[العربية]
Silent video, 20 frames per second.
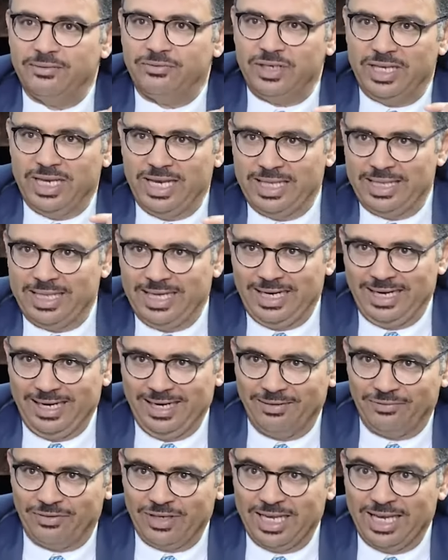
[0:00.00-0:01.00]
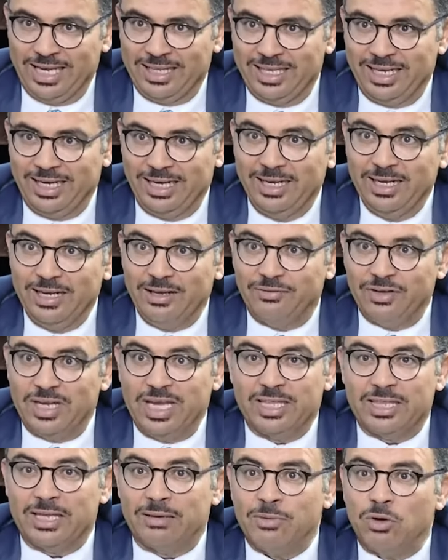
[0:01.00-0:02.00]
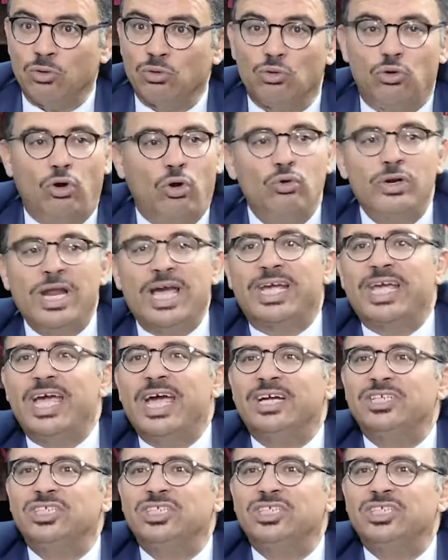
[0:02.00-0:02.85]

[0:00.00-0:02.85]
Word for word: في هذا في هذا في هذا الموضوع هناك